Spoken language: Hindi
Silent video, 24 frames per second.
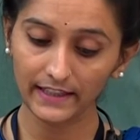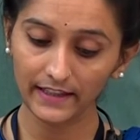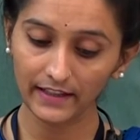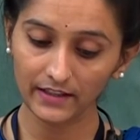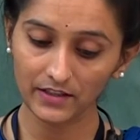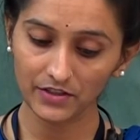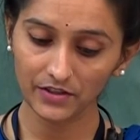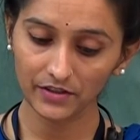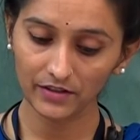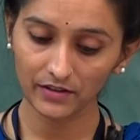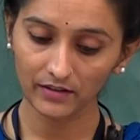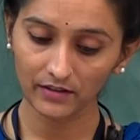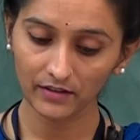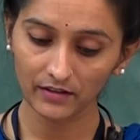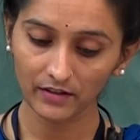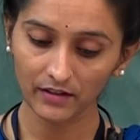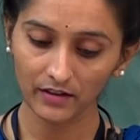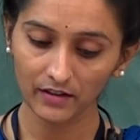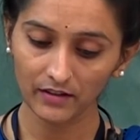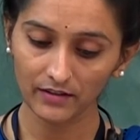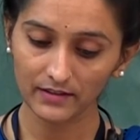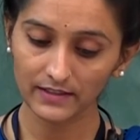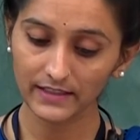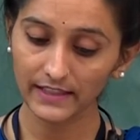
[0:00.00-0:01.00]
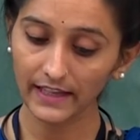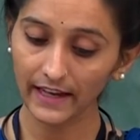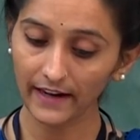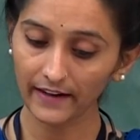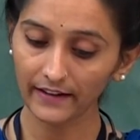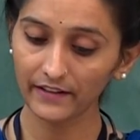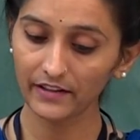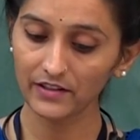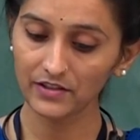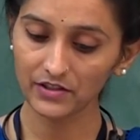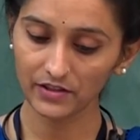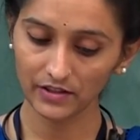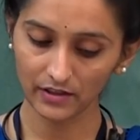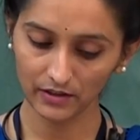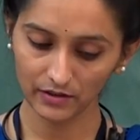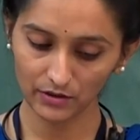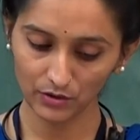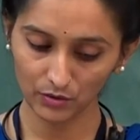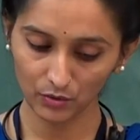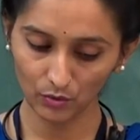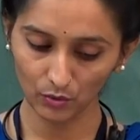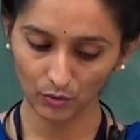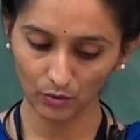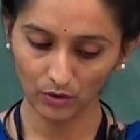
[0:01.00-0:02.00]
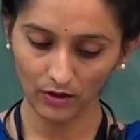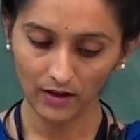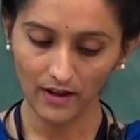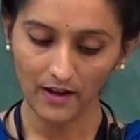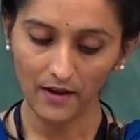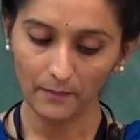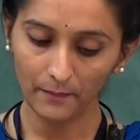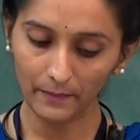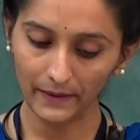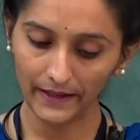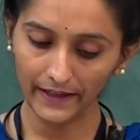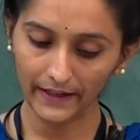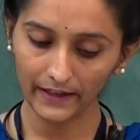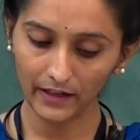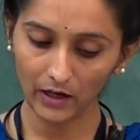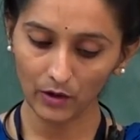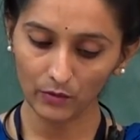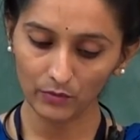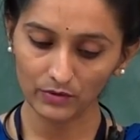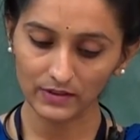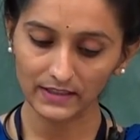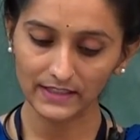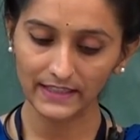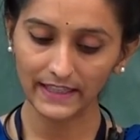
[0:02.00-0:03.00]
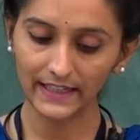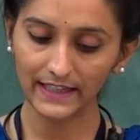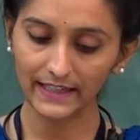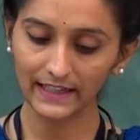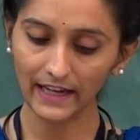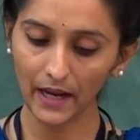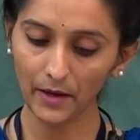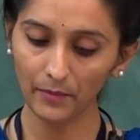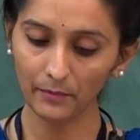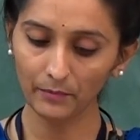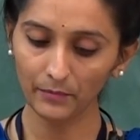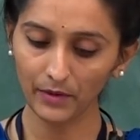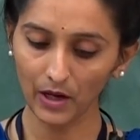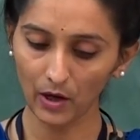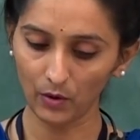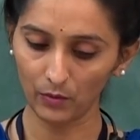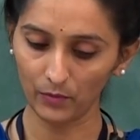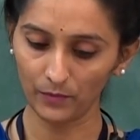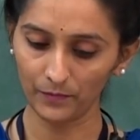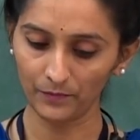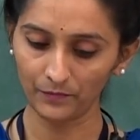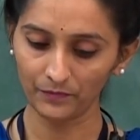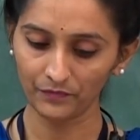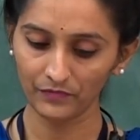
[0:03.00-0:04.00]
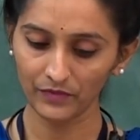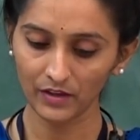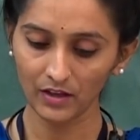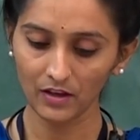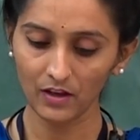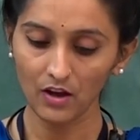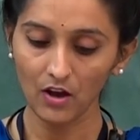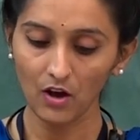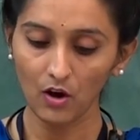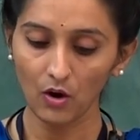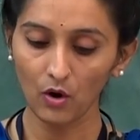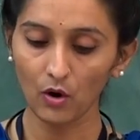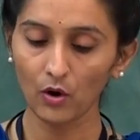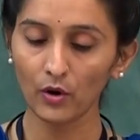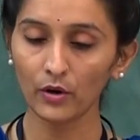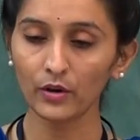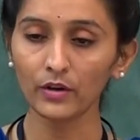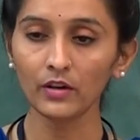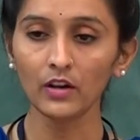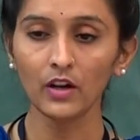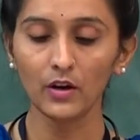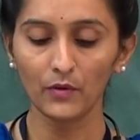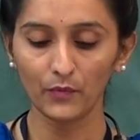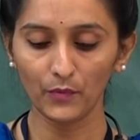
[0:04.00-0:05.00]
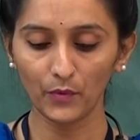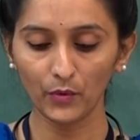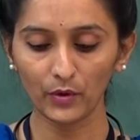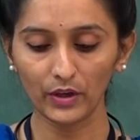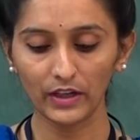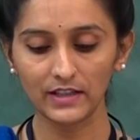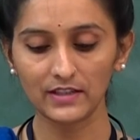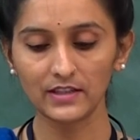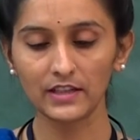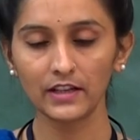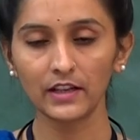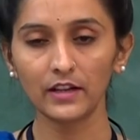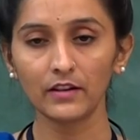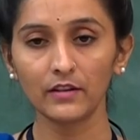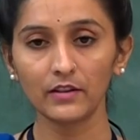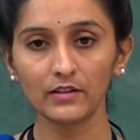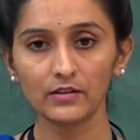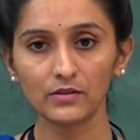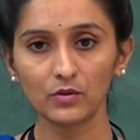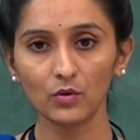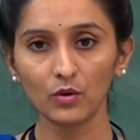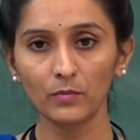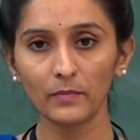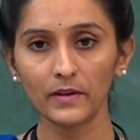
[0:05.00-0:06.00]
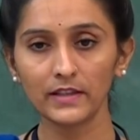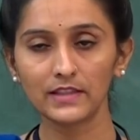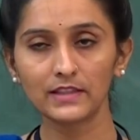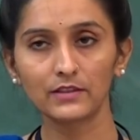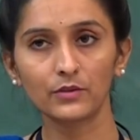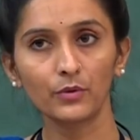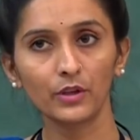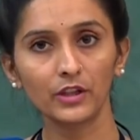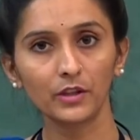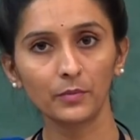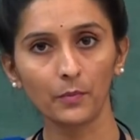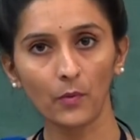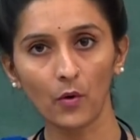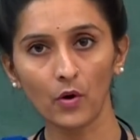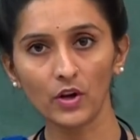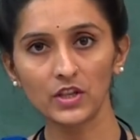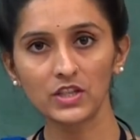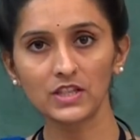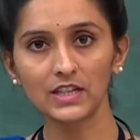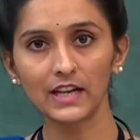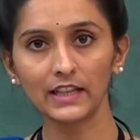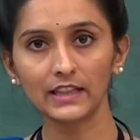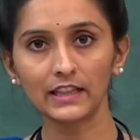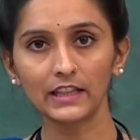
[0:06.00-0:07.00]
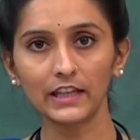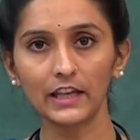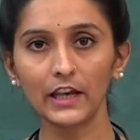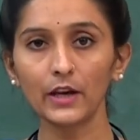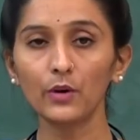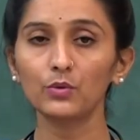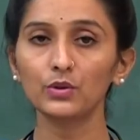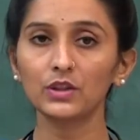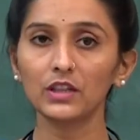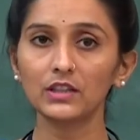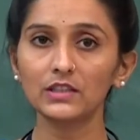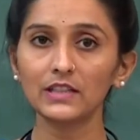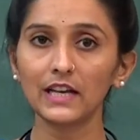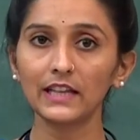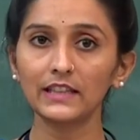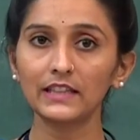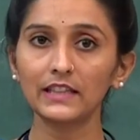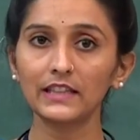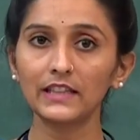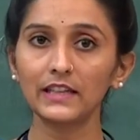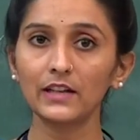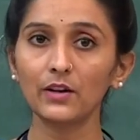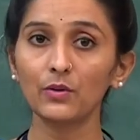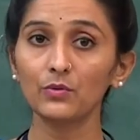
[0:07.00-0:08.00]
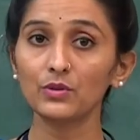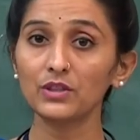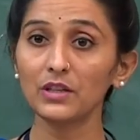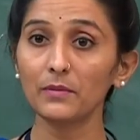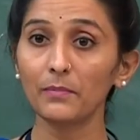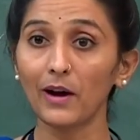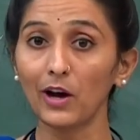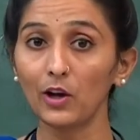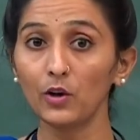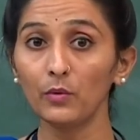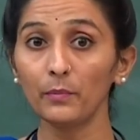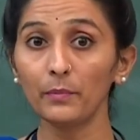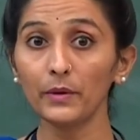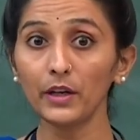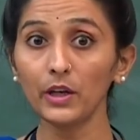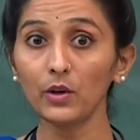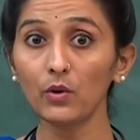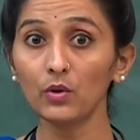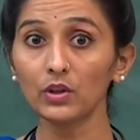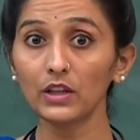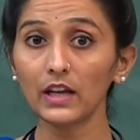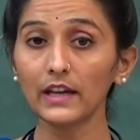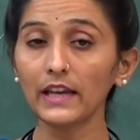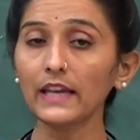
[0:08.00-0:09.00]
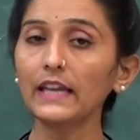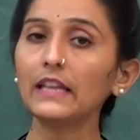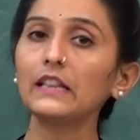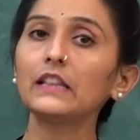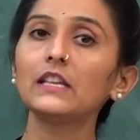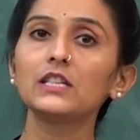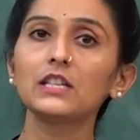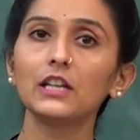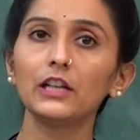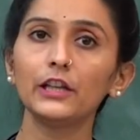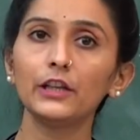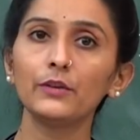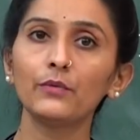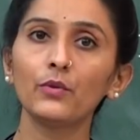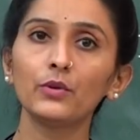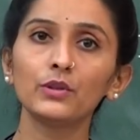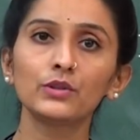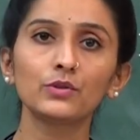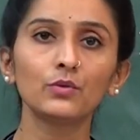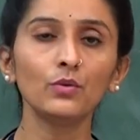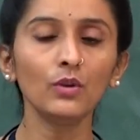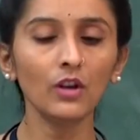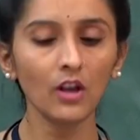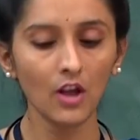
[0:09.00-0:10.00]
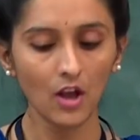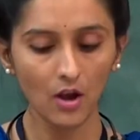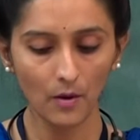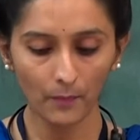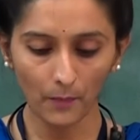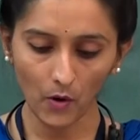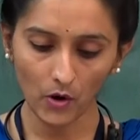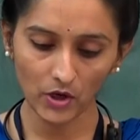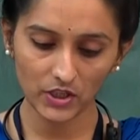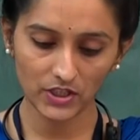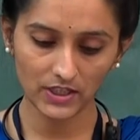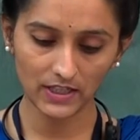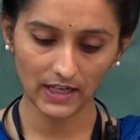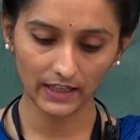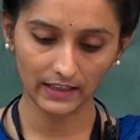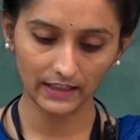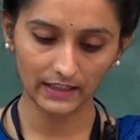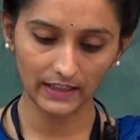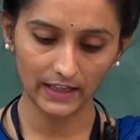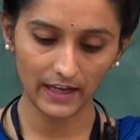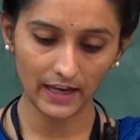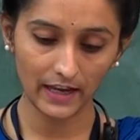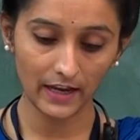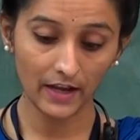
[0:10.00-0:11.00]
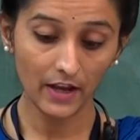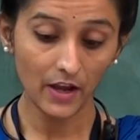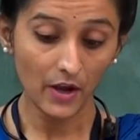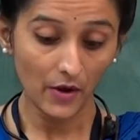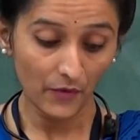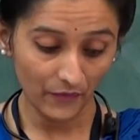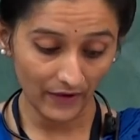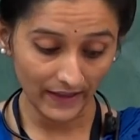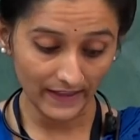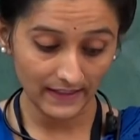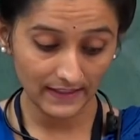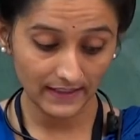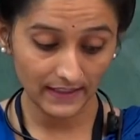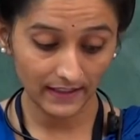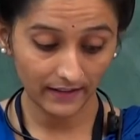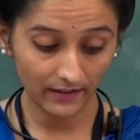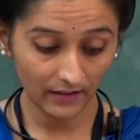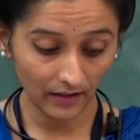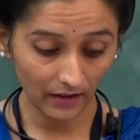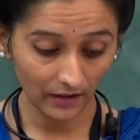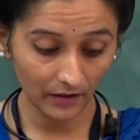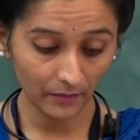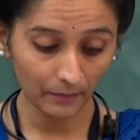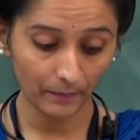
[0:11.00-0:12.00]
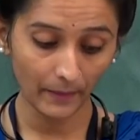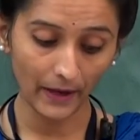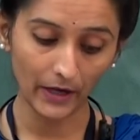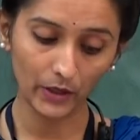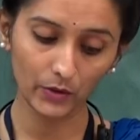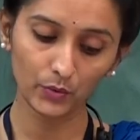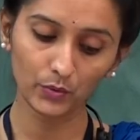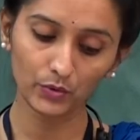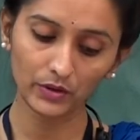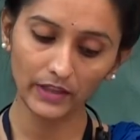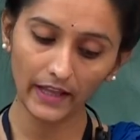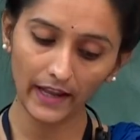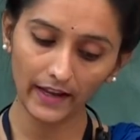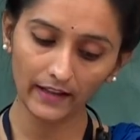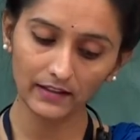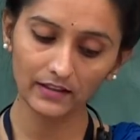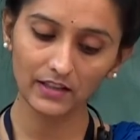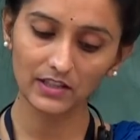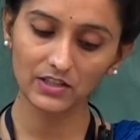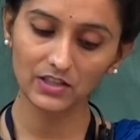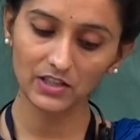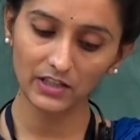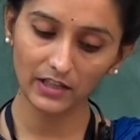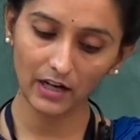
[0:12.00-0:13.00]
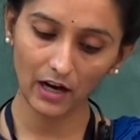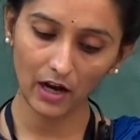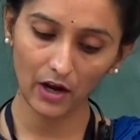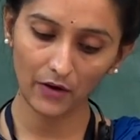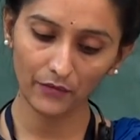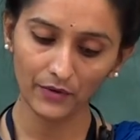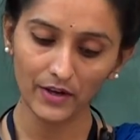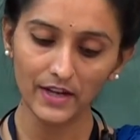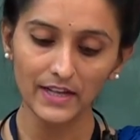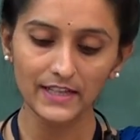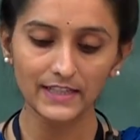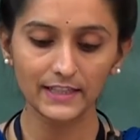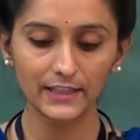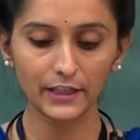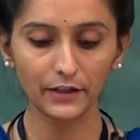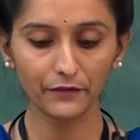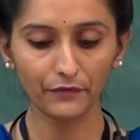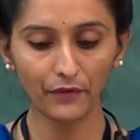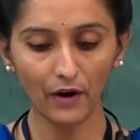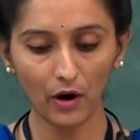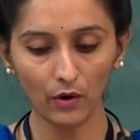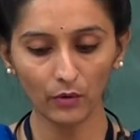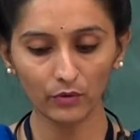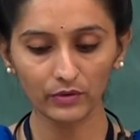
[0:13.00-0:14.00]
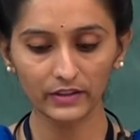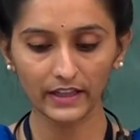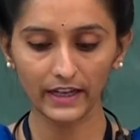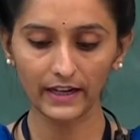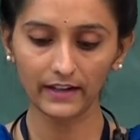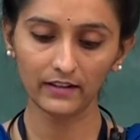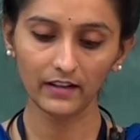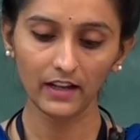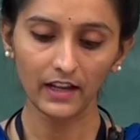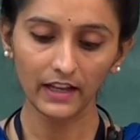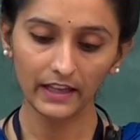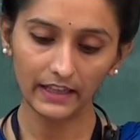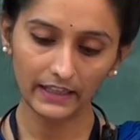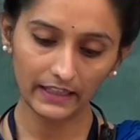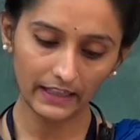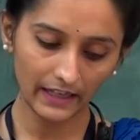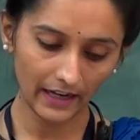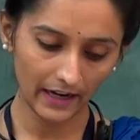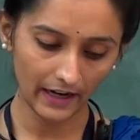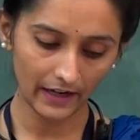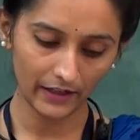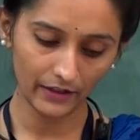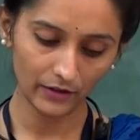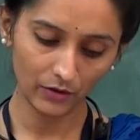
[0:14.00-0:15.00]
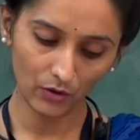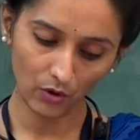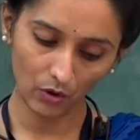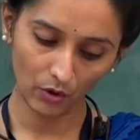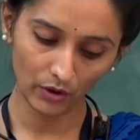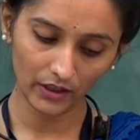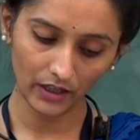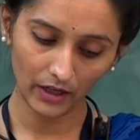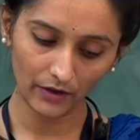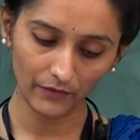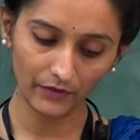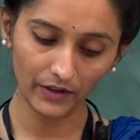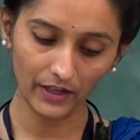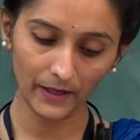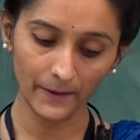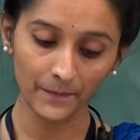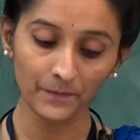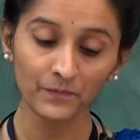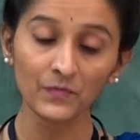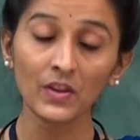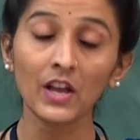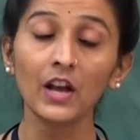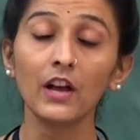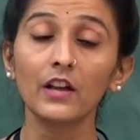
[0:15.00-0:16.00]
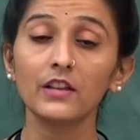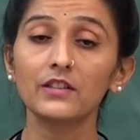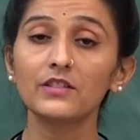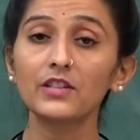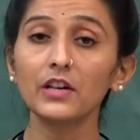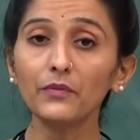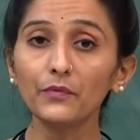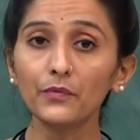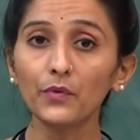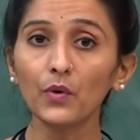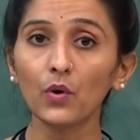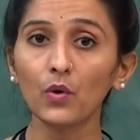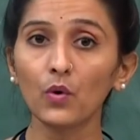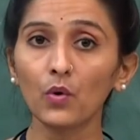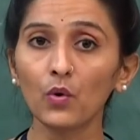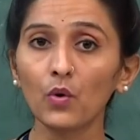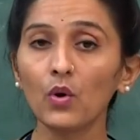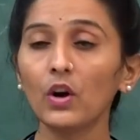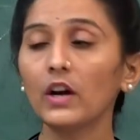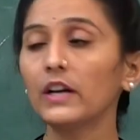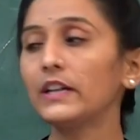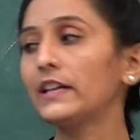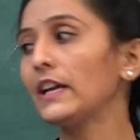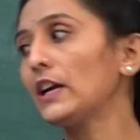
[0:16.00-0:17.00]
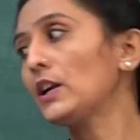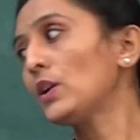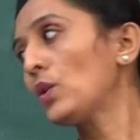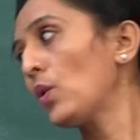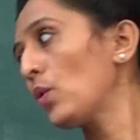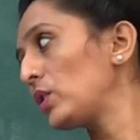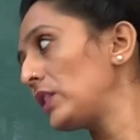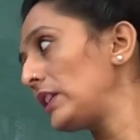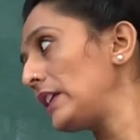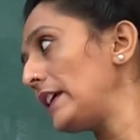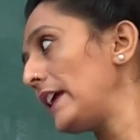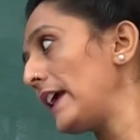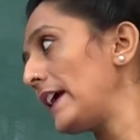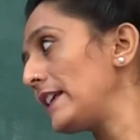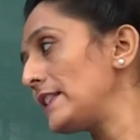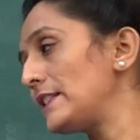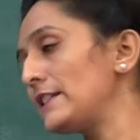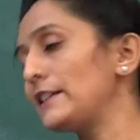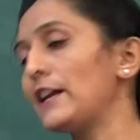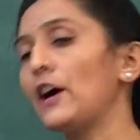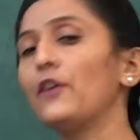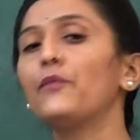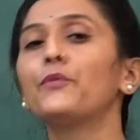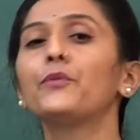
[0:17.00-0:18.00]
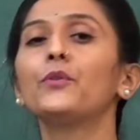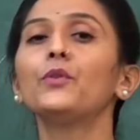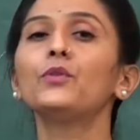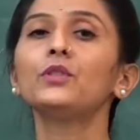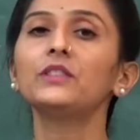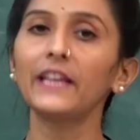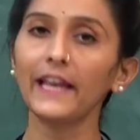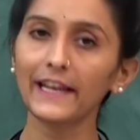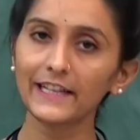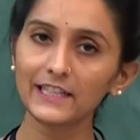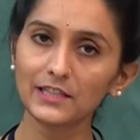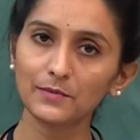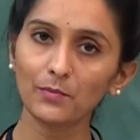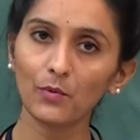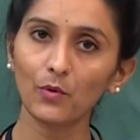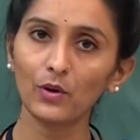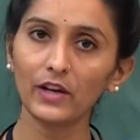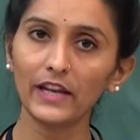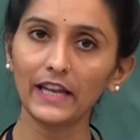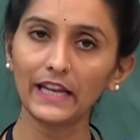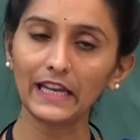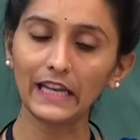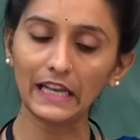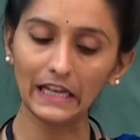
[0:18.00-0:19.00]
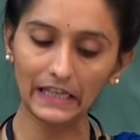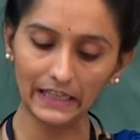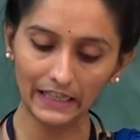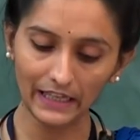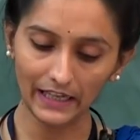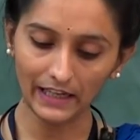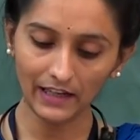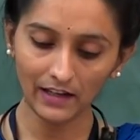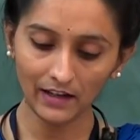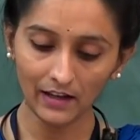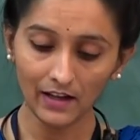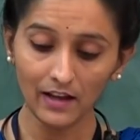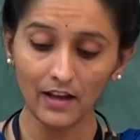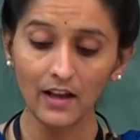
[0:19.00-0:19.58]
reached she had reached the school playground she climbed down और वो नीचे स्कूल में तुरंत पहुंच जाती है उतर जाती है उसे मालूम भी नहीं होता कि इतनी जल्दी वो स्कूल पहुंच जाती है वैन सी टर्न बैक टू थैंक द जिराफ सी फाउंड दैट ही हैड गॉन अवे जब वो टर्न होती है जिराफ को थैंक्स बोलने के लिए